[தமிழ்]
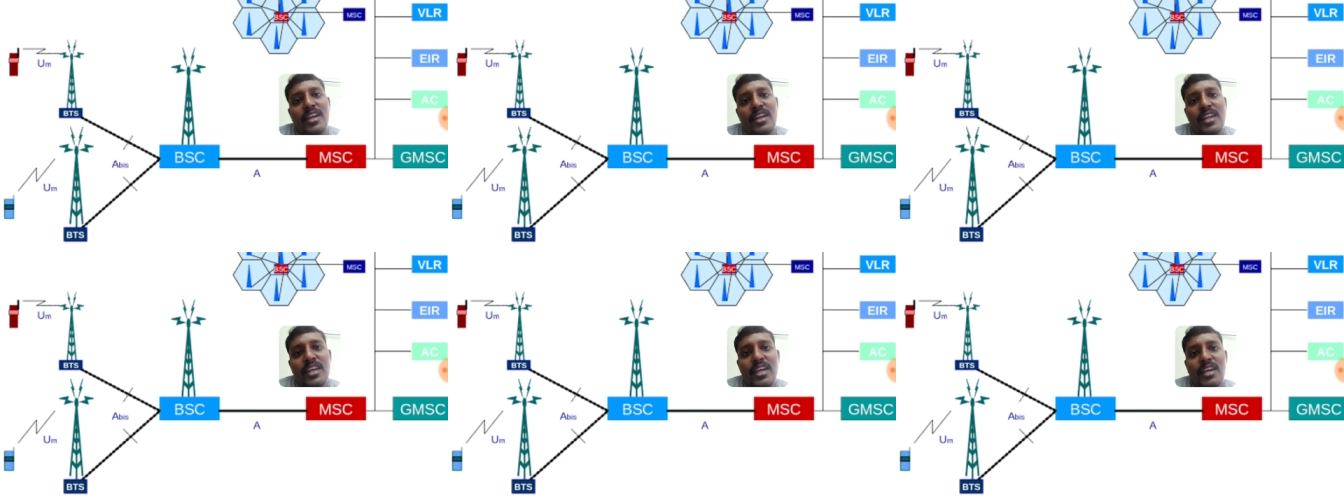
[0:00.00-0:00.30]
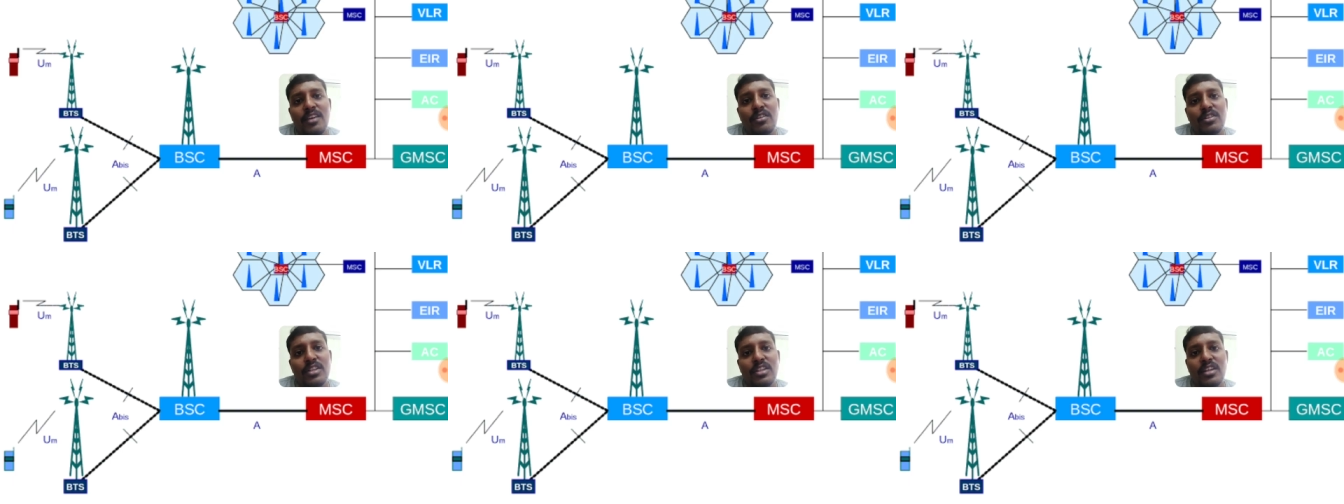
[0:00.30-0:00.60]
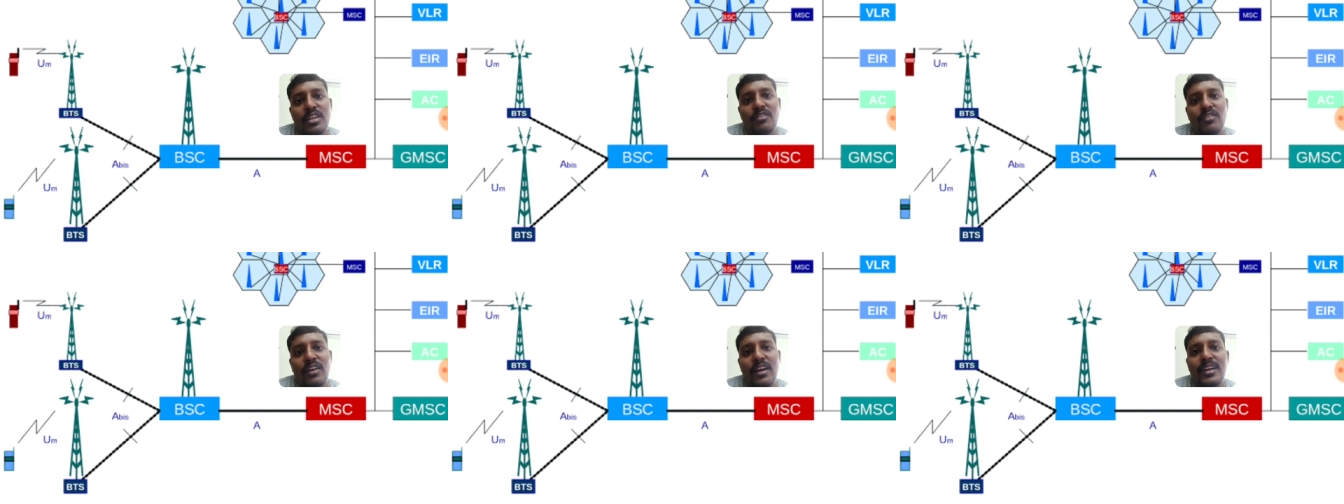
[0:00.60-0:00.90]
நீங்கள்
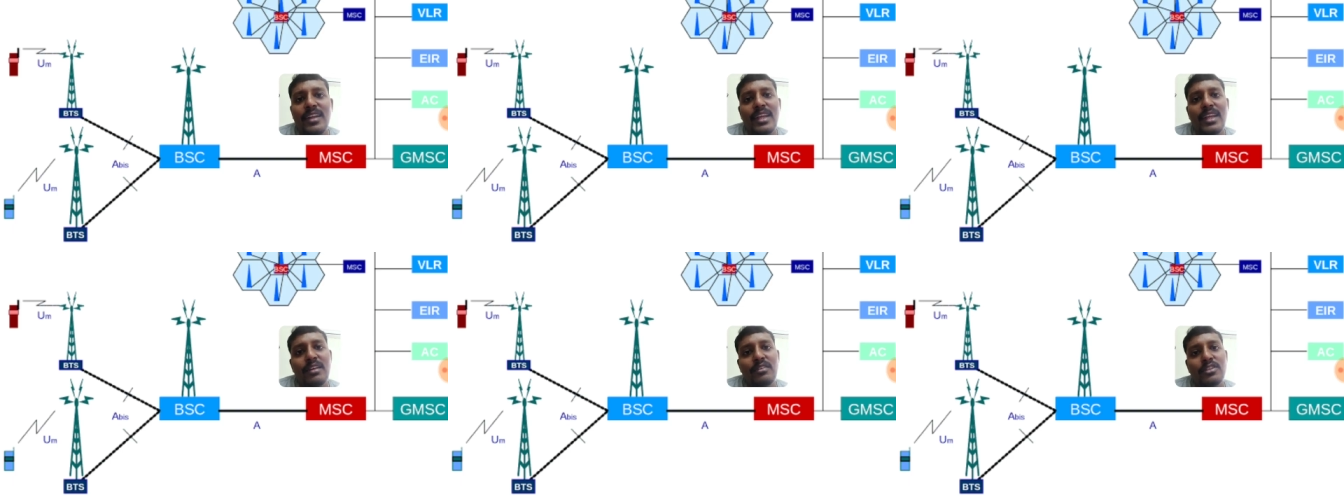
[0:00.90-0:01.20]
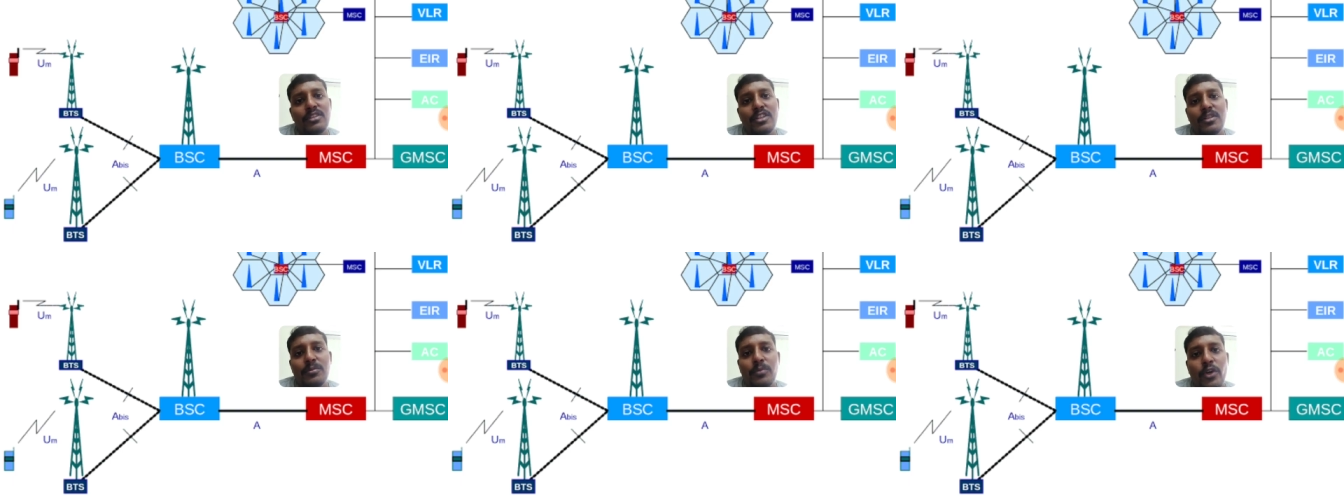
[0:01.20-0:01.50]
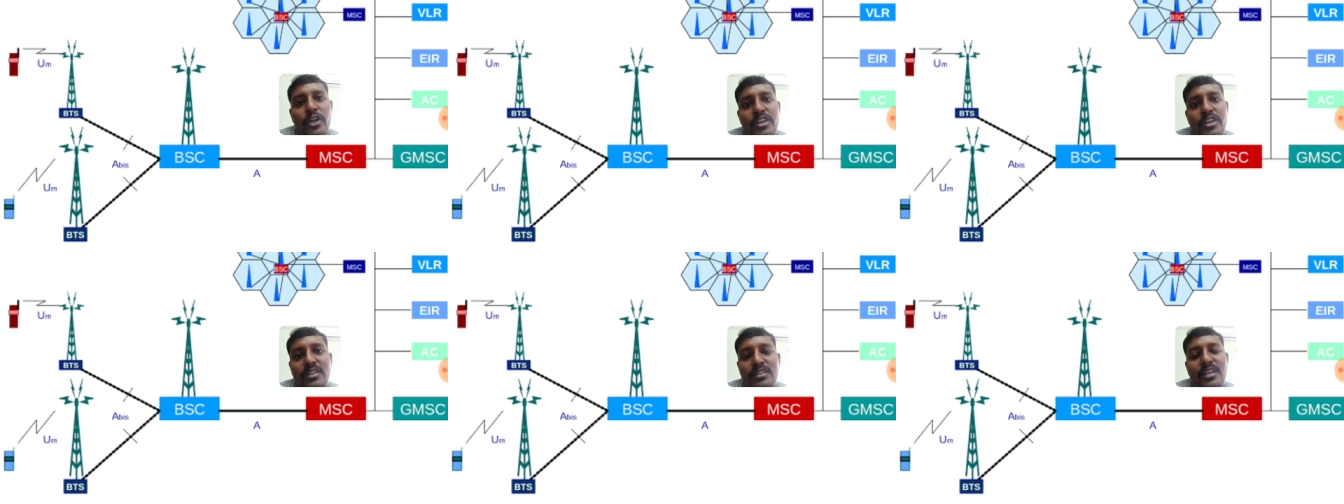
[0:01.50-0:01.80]
வந்துட்டு வண்டியில் வந்துட்டு
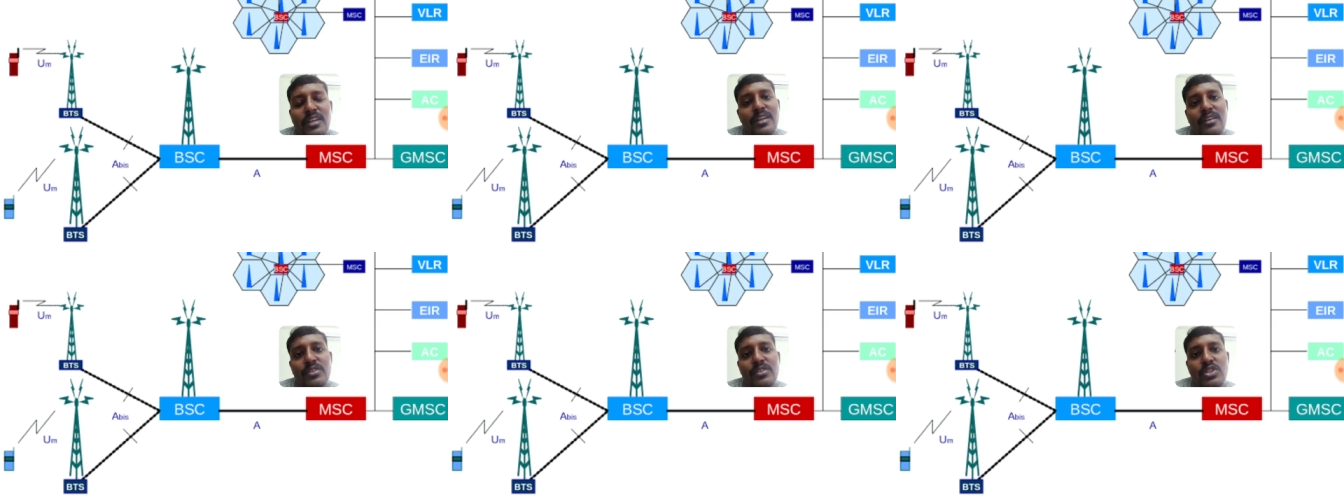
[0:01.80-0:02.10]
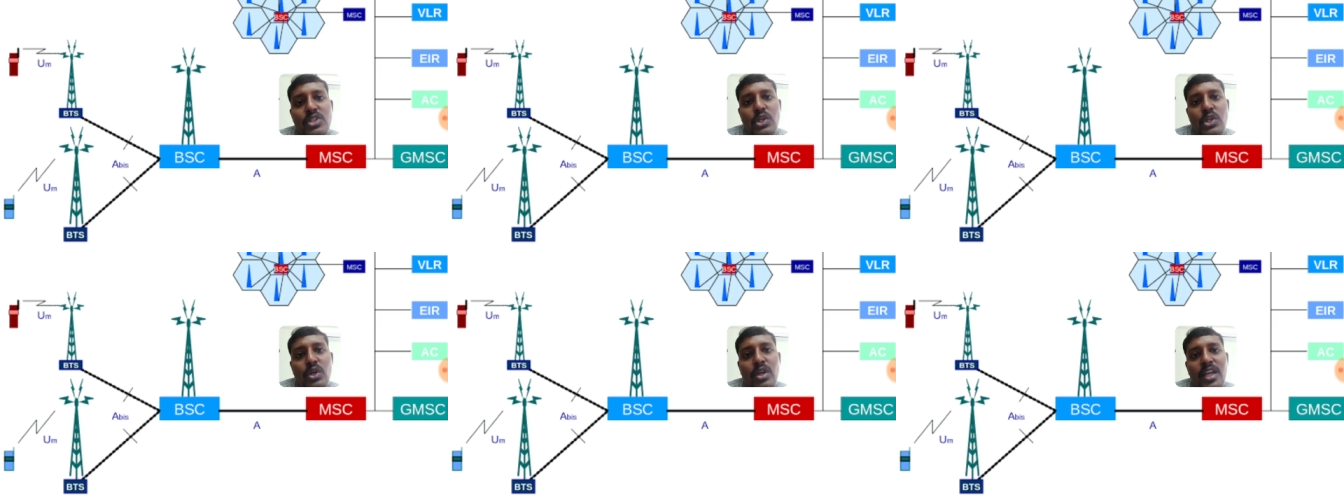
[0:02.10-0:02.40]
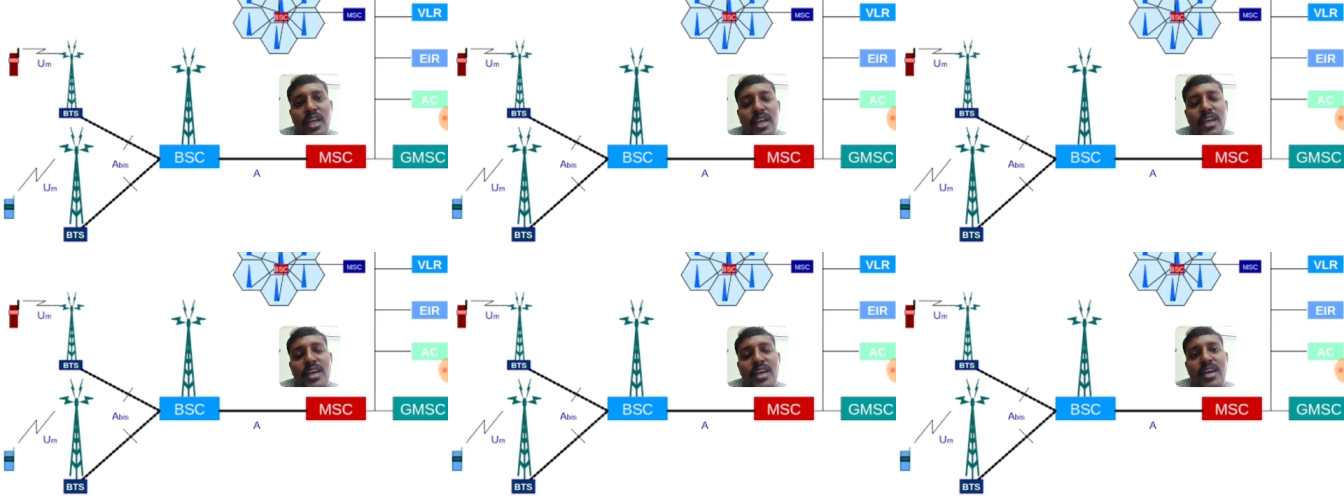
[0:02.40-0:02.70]
போயிட்டு இருந்தீங்கன்னு
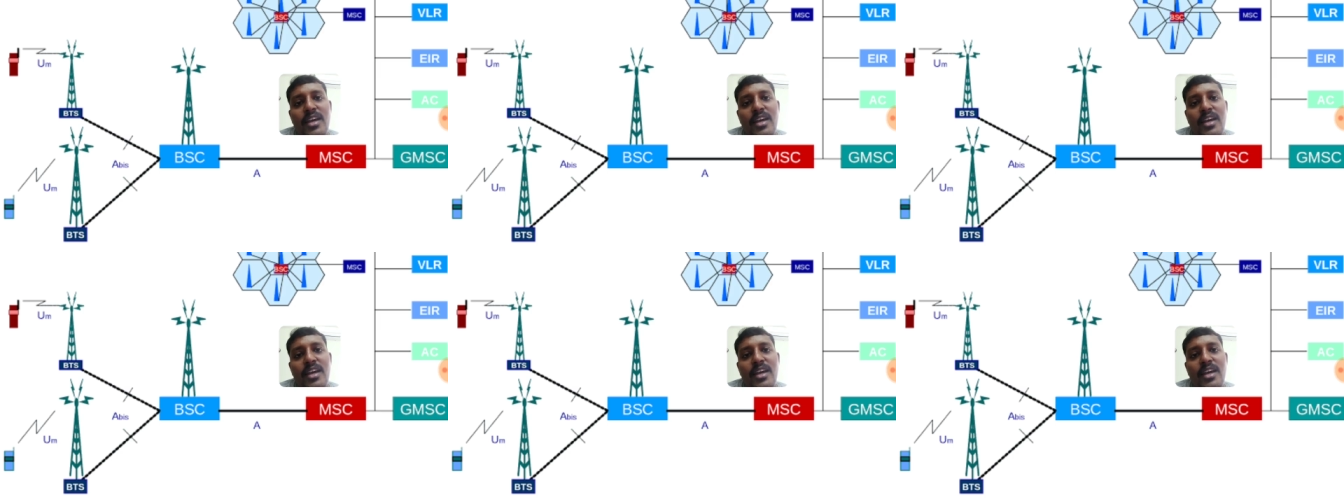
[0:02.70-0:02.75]
வச்சுக்கோங்களேன்